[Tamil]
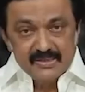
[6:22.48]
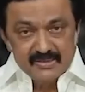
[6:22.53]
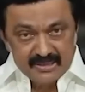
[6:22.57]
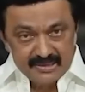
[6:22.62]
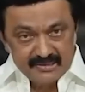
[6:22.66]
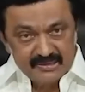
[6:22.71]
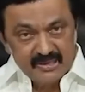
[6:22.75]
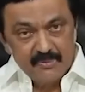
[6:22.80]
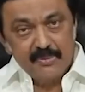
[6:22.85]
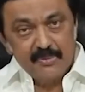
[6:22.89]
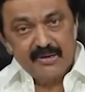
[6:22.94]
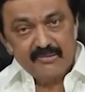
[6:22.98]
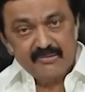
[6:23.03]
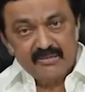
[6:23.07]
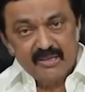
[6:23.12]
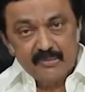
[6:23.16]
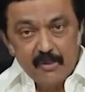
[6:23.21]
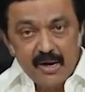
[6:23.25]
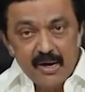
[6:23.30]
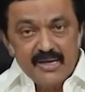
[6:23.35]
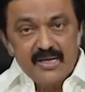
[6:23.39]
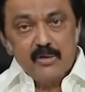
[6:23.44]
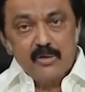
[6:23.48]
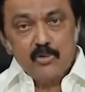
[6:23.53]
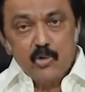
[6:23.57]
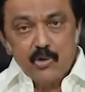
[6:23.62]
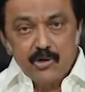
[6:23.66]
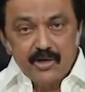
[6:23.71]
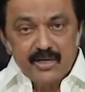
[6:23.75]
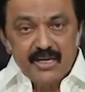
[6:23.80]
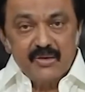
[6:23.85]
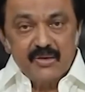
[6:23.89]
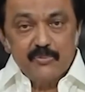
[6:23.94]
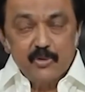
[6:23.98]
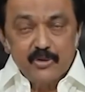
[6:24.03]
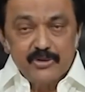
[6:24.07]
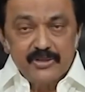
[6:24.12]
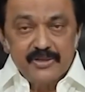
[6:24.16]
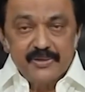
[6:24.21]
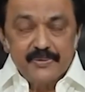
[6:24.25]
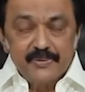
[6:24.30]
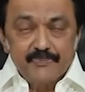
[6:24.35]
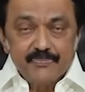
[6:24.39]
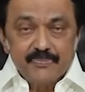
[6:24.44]
சட்டமன்றத்தின் மானிய கோரிக்கையின் போது
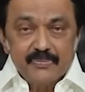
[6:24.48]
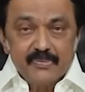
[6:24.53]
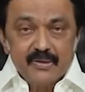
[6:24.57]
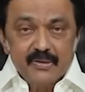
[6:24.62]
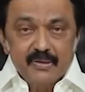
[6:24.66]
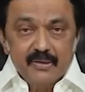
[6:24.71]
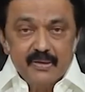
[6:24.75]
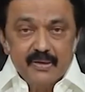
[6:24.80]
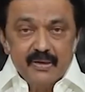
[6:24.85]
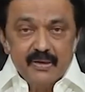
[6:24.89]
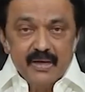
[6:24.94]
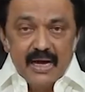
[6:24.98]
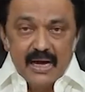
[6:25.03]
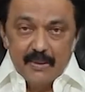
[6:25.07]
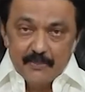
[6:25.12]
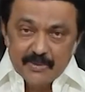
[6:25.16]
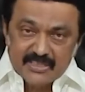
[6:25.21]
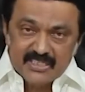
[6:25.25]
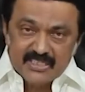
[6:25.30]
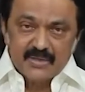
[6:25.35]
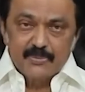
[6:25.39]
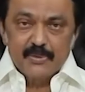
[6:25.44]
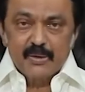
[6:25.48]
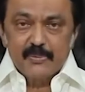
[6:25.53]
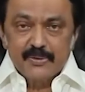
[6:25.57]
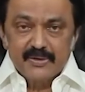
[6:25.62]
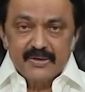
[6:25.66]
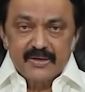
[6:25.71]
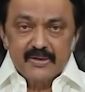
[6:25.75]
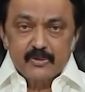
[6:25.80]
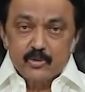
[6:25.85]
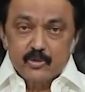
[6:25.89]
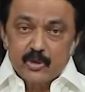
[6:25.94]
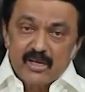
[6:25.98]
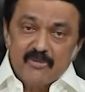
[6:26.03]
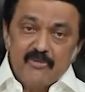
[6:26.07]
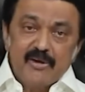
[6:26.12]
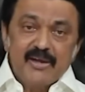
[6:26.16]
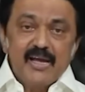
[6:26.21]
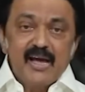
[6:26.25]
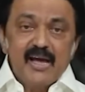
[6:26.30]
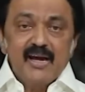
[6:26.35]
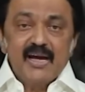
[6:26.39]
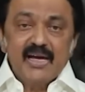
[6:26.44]
அமைச்சர் வருவக்கள்
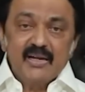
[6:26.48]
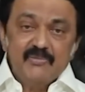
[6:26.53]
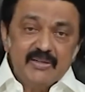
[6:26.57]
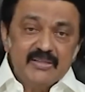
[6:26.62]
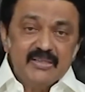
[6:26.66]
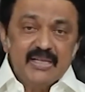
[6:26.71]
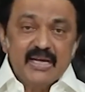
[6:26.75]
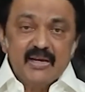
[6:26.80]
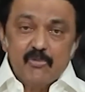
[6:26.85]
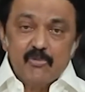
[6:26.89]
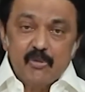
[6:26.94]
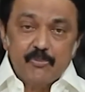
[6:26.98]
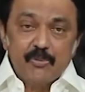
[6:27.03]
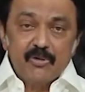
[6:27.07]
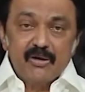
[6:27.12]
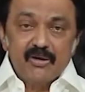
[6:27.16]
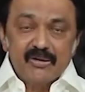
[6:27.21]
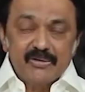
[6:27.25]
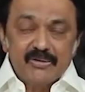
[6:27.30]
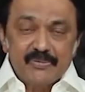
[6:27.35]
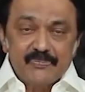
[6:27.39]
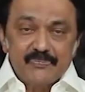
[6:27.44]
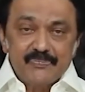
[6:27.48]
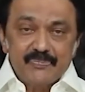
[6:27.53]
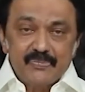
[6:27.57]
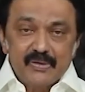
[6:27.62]
துறைவாரியாக அறிவித்த அறிவிப்புகளும்